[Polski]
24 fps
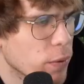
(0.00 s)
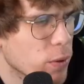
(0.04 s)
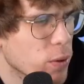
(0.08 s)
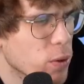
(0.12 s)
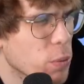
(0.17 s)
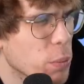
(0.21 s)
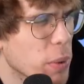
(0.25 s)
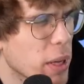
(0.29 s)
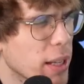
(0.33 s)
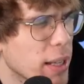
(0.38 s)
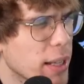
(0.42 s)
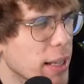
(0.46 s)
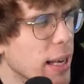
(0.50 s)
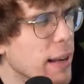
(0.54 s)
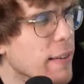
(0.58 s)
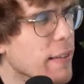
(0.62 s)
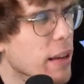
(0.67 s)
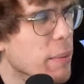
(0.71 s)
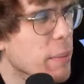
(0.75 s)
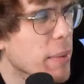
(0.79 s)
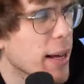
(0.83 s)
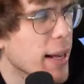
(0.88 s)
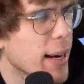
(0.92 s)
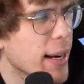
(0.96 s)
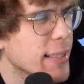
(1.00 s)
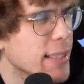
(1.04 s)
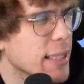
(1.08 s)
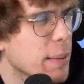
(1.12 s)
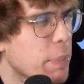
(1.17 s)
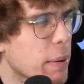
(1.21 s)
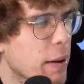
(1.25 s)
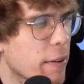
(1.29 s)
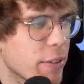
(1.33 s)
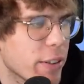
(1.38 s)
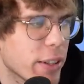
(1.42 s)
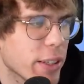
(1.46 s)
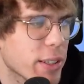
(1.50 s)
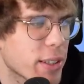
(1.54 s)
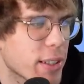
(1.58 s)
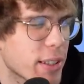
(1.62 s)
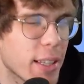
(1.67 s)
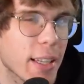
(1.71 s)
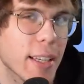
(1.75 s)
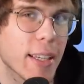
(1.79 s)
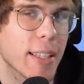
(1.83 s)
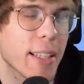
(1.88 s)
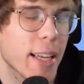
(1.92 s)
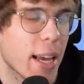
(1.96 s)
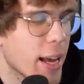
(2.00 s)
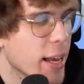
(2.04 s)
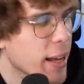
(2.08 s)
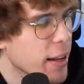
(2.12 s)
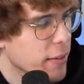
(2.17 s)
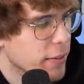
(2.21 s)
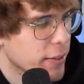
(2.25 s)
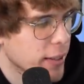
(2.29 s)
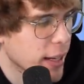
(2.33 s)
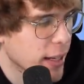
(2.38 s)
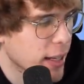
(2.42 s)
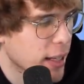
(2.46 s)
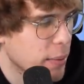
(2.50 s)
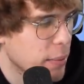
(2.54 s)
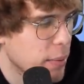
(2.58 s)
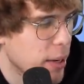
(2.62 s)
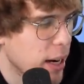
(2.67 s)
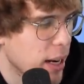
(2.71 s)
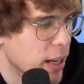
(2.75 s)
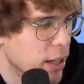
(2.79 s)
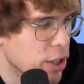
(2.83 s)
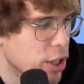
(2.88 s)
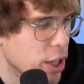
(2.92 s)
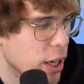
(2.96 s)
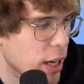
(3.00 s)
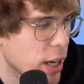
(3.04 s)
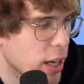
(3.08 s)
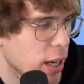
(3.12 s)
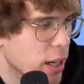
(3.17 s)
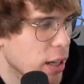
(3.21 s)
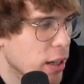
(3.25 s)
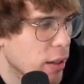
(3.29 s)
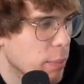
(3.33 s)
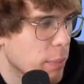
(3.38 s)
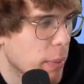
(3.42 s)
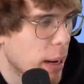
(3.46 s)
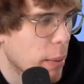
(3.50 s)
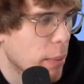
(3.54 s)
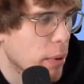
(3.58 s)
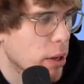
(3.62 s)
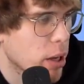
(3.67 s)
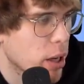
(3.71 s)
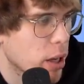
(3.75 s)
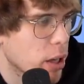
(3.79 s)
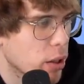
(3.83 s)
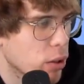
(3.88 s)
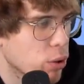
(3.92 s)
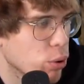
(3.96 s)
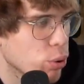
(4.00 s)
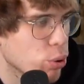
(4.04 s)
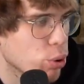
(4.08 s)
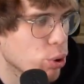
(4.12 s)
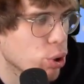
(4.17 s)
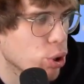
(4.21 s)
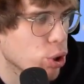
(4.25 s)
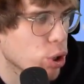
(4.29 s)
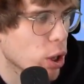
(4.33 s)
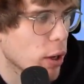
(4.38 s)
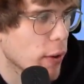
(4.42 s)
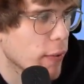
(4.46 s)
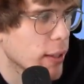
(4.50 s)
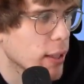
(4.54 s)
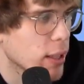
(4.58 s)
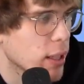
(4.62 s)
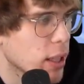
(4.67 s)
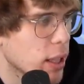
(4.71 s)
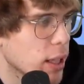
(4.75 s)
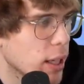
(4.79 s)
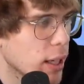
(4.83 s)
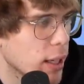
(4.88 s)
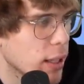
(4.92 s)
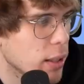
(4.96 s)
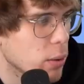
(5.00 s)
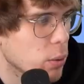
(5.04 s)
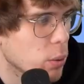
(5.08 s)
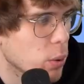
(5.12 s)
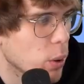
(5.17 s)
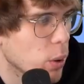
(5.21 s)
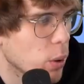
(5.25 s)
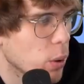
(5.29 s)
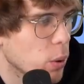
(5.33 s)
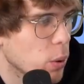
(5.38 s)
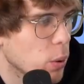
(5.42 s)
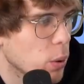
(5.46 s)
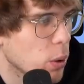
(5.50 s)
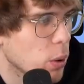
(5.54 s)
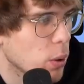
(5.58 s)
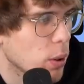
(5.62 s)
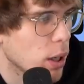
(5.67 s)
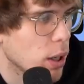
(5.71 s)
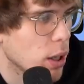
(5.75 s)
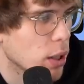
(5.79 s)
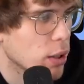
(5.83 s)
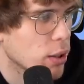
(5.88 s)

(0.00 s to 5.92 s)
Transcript: W sumie nie wiem, ale na pewno styknie. W takim razie mamy już gotowe trady. Wow, wow, ale